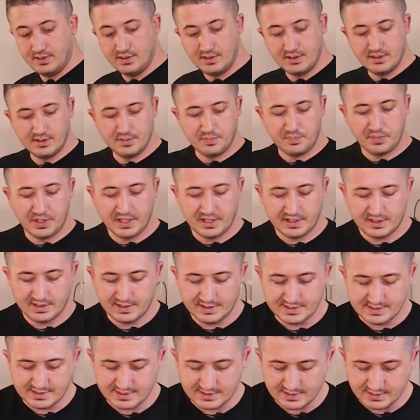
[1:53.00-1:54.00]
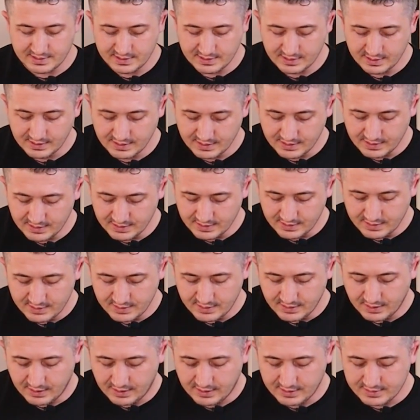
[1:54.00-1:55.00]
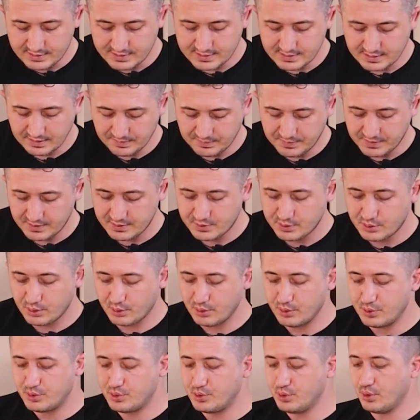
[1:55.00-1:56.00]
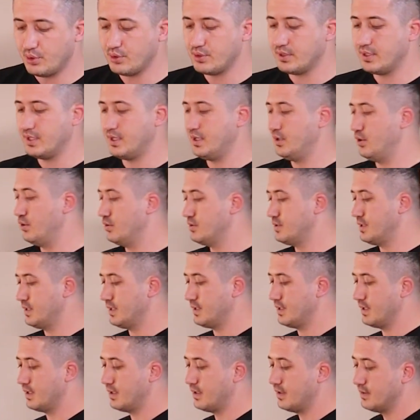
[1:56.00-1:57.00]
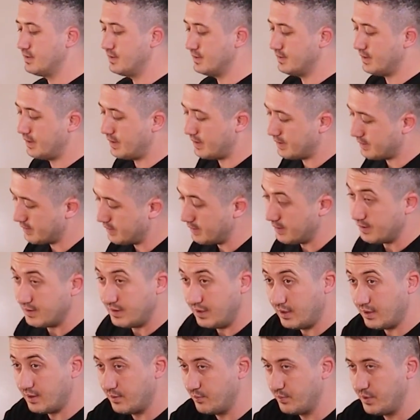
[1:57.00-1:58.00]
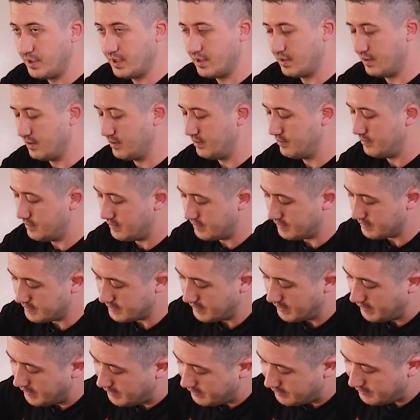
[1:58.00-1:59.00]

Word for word: e, perimesini antiseptik solüsyonla özellikle kadınlarda yakın plan alabiliriz.